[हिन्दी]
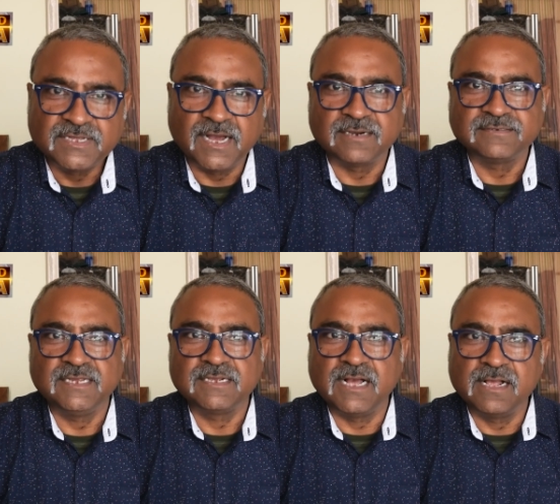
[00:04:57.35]
घाट
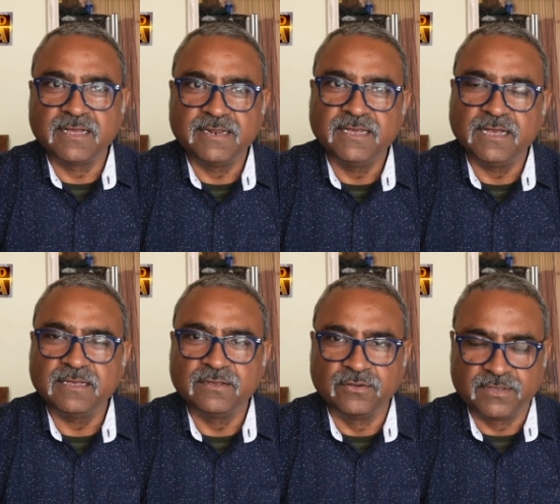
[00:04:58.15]
से घांगरिया
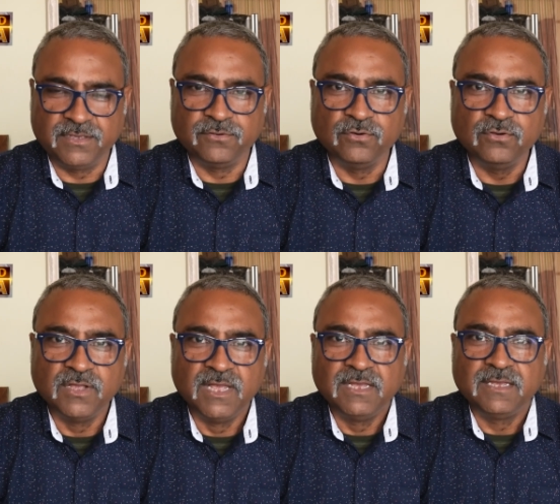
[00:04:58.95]
की हो
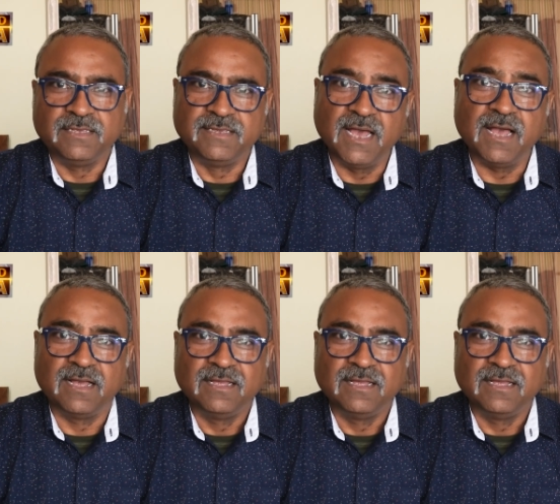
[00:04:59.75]
या